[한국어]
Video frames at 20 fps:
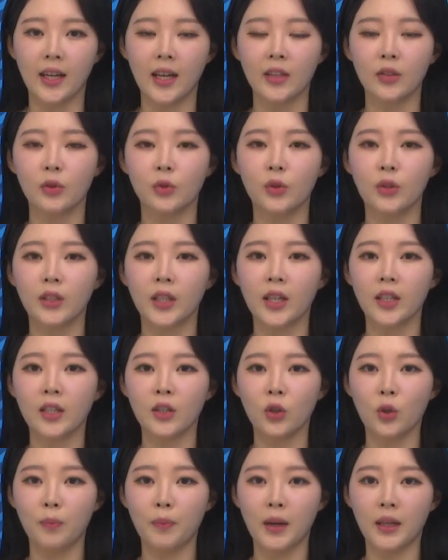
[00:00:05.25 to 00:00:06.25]

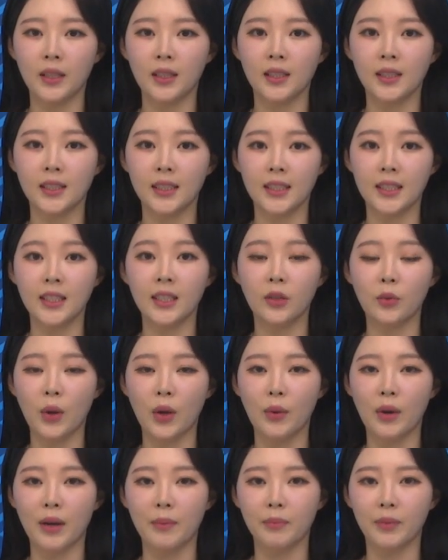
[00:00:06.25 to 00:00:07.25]
한국테크노파크
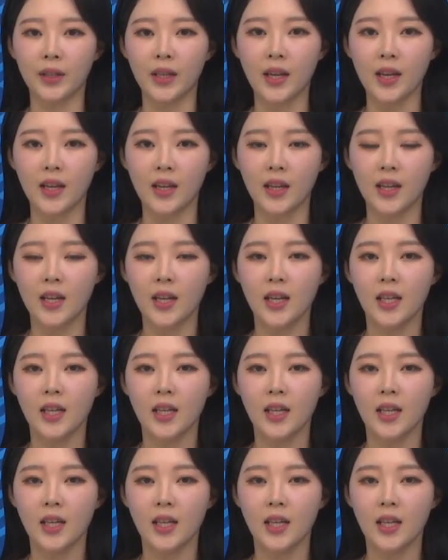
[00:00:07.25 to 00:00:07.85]
진흥회와 함께